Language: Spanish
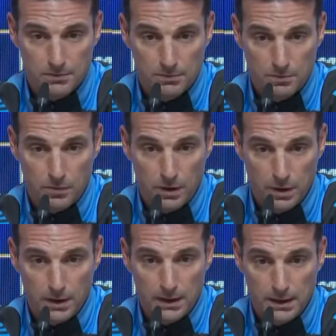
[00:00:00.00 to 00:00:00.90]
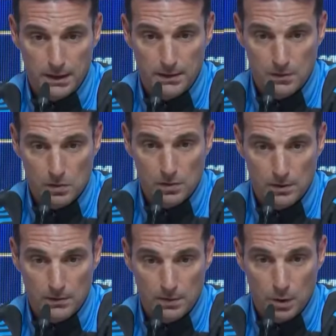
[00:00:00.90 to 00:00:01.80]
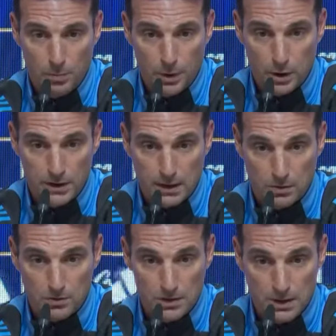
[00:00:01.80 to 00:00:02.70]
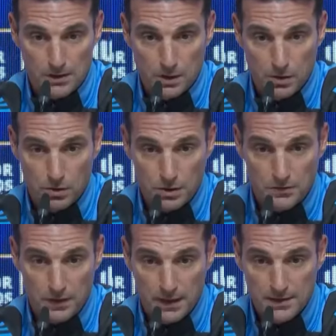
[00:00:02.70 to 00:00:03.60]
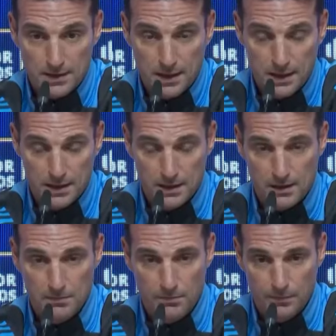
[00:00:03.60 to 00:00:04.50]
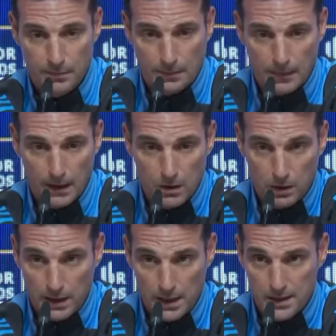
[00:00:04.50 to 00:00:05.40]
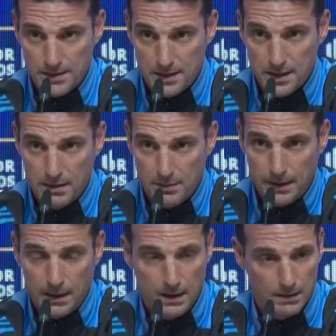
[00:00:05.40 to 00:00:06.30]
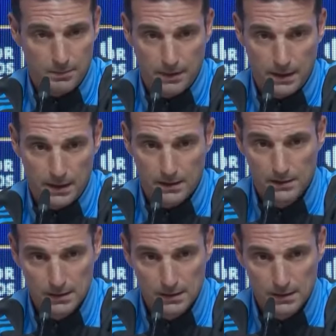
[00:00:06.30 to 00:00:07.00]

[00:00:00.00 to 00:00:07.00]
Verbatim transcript: fue lo peor de esta concentración con diferencia y es lo que nadie desea para,